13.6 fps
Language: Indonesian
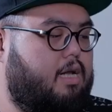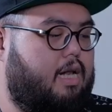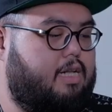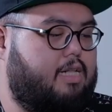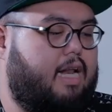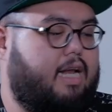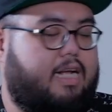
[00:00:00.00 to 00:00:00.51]
Dan
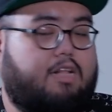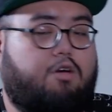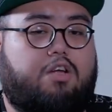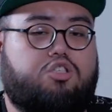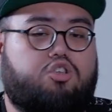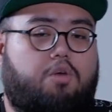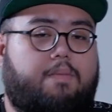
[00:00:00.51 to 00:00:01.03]
tadi kita
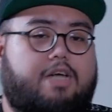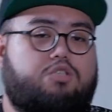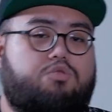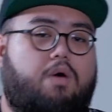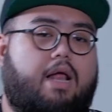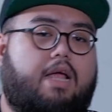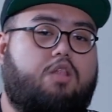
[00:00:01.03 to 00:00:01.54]
udah coba
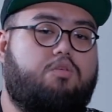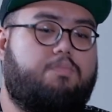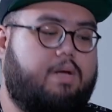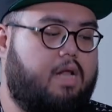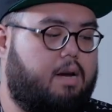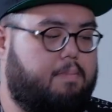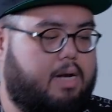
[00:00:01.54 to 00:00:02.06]
suaranya tuh
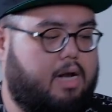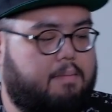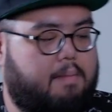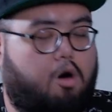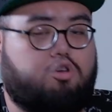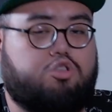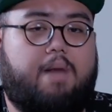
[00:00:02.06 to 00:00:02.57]
bener-bener
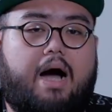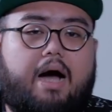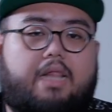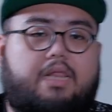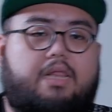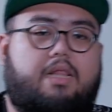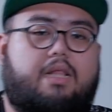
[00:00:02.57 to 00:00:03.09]
bagus banget
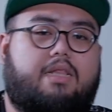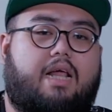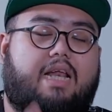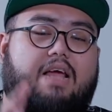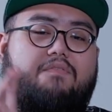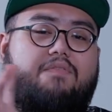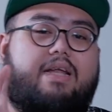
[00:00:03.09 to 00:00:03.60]

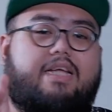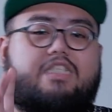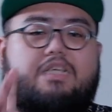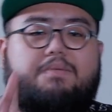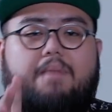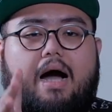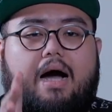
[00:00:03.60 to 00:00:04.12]

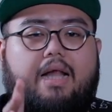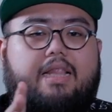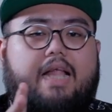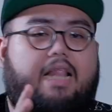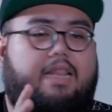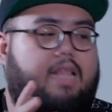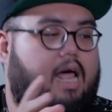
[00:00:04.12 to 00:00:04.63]
terdefinisi banget
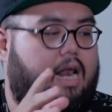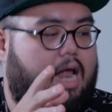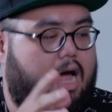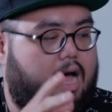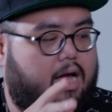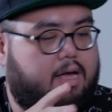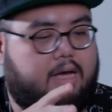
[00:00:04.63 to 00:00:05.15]

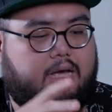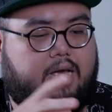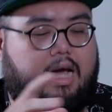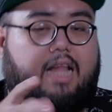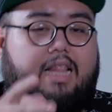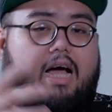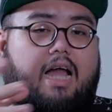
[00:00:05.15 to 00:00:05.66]
antara ya
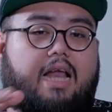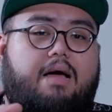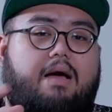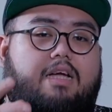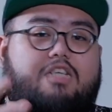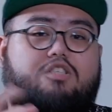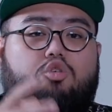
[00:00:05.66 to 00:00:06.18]

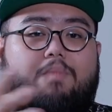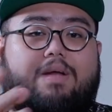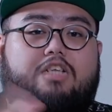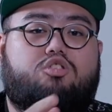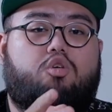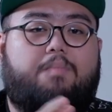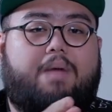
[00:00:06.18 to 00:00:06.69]
katakanlah
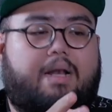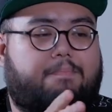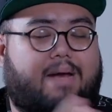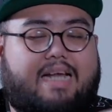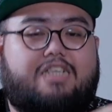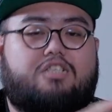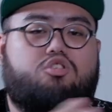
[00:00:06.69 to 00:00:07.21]
instrumen-instrumen
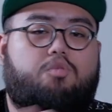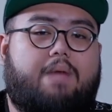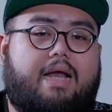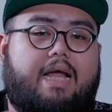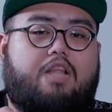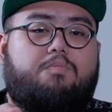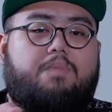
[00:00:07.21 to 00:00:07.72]
per
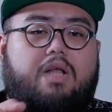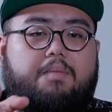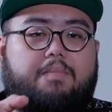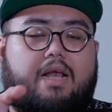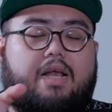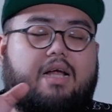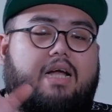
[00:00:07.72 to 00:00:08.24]
instrumennya itu
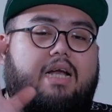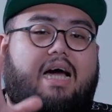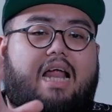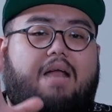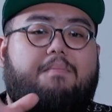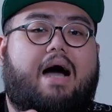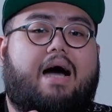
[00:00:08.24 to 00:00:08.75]
bener-bener
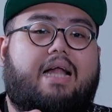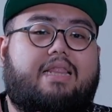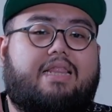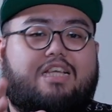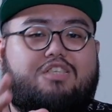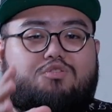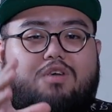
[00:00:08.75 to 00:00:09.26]
kedengeran banget
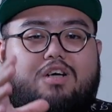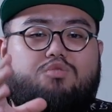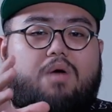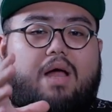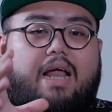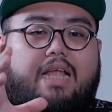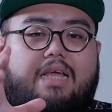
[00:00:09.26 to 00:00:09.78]
dan juga
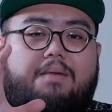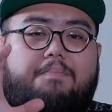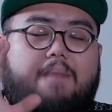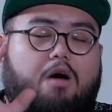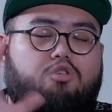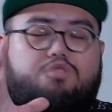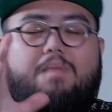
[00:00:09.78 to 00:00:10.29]
suaranya
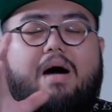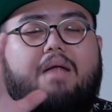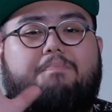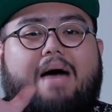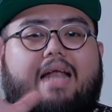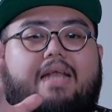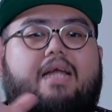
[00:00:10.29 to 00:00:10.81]
bagus banget
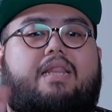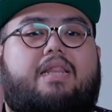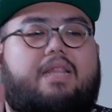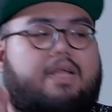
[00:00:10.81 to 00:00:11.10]
padat